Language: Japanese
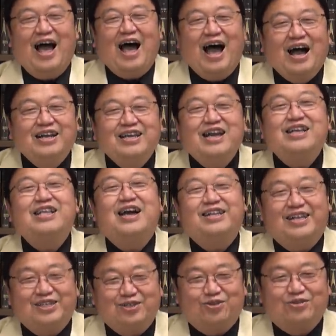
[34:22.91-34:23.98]
ありえない
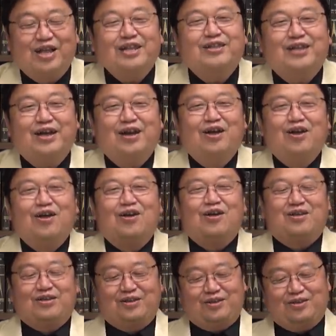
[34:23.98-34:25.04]
でしょ。だって、
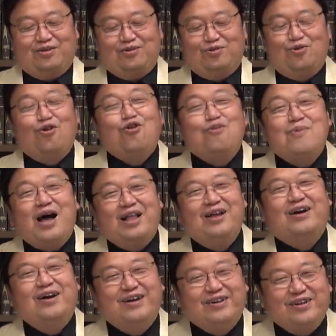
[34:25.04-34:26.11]
ローマ
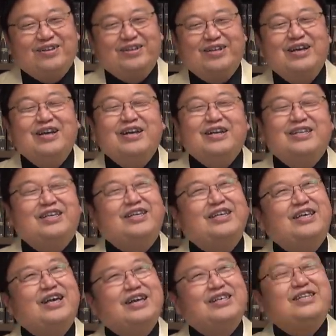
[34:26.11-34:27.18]
の
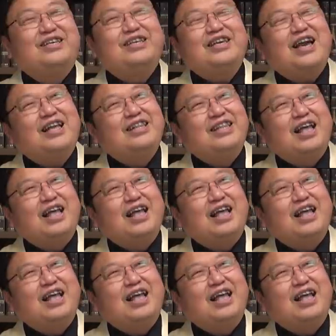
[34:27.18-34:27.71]
期限